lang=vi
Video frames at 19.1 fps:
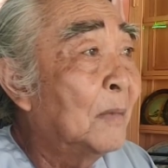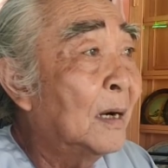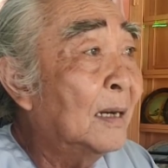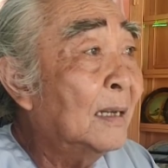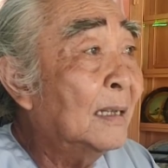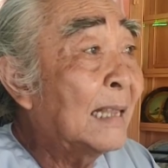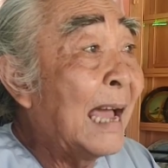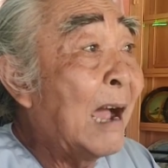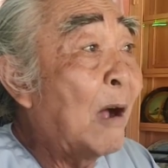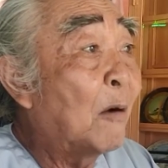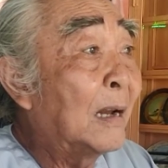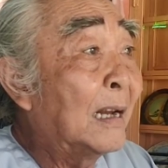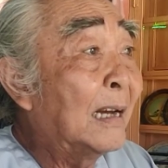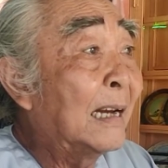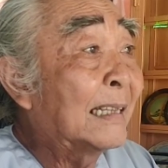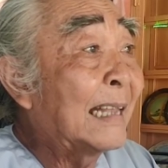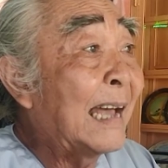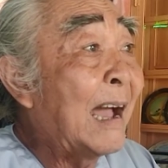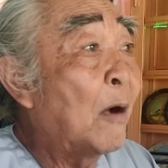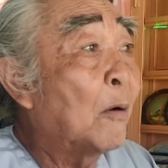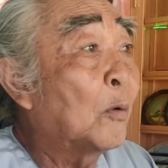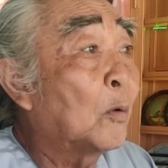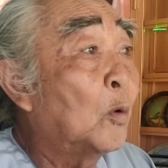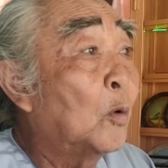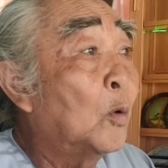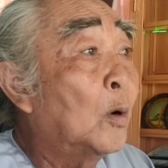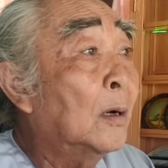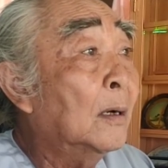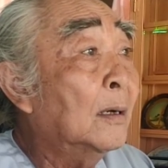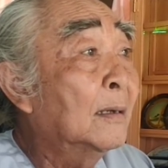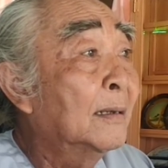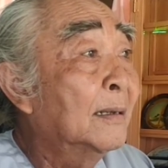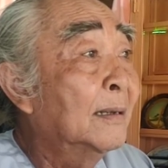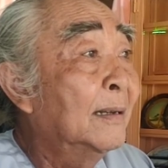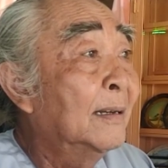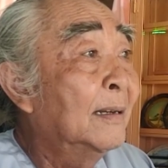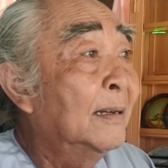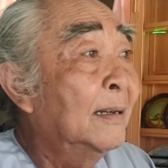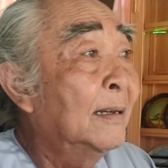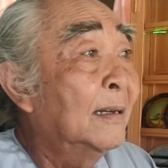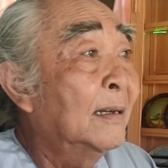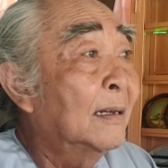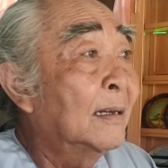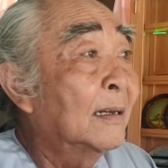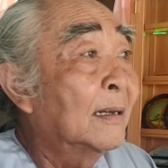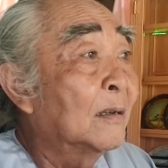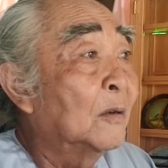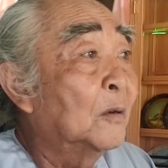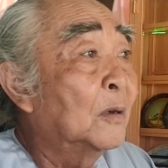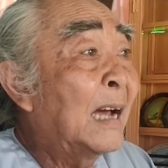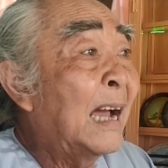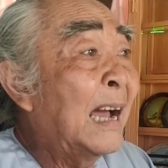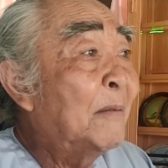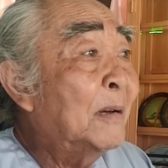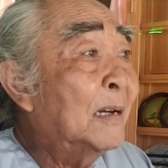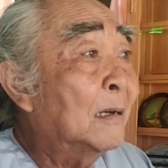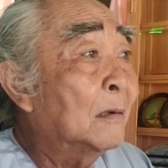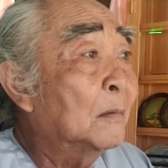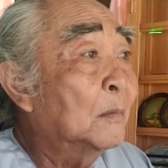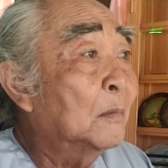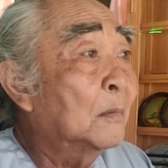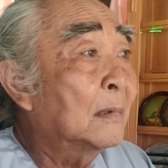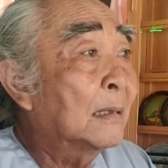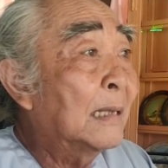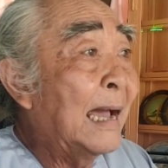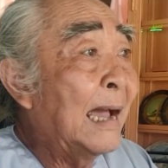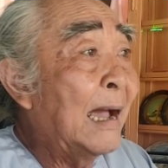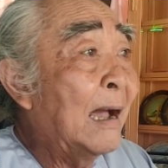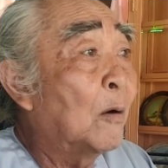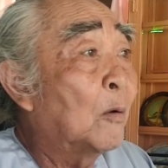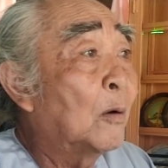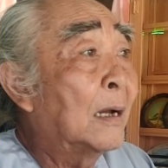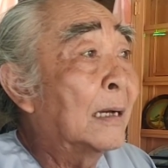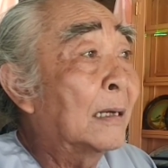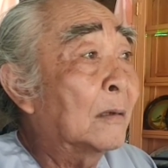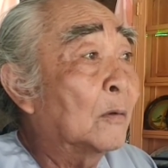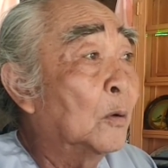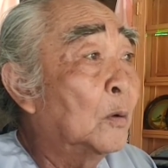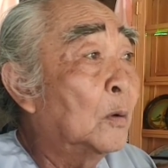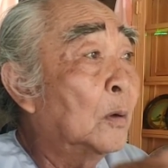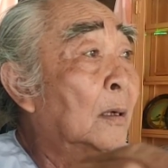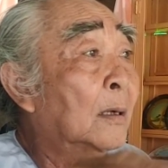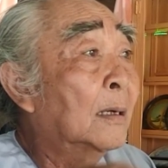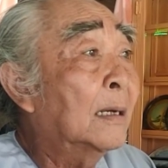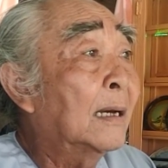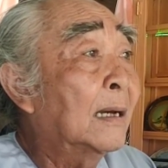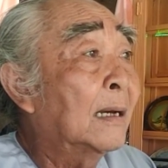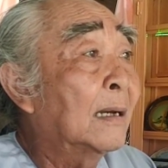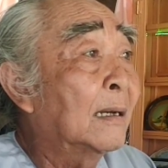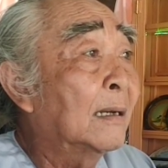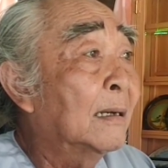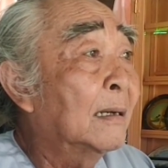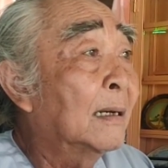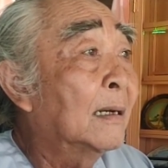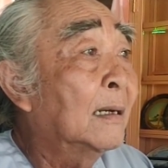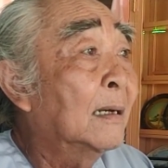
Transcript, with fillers: mới tàu này là tàu của của ai biết không tàu là của là